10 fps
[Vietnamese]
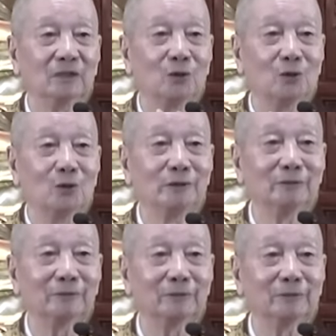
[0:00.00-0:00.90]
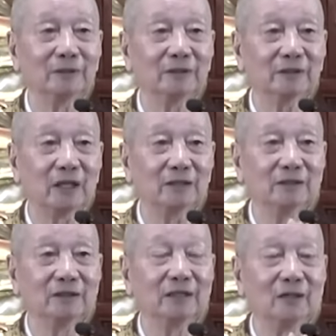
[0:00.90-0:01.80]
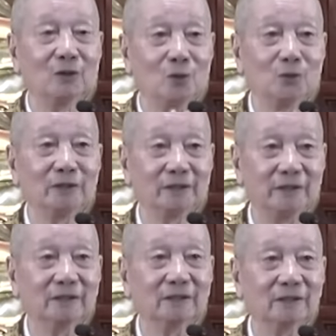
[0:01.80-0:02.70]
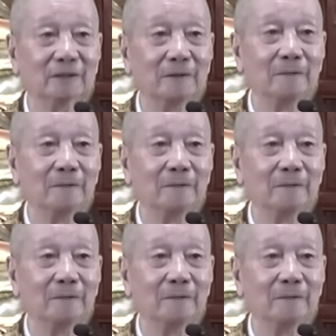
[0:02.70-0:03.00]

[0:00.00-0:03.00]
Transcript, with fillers: Cái đồ ô uế bên trong này, cái thân này là ô quế thiệt đó.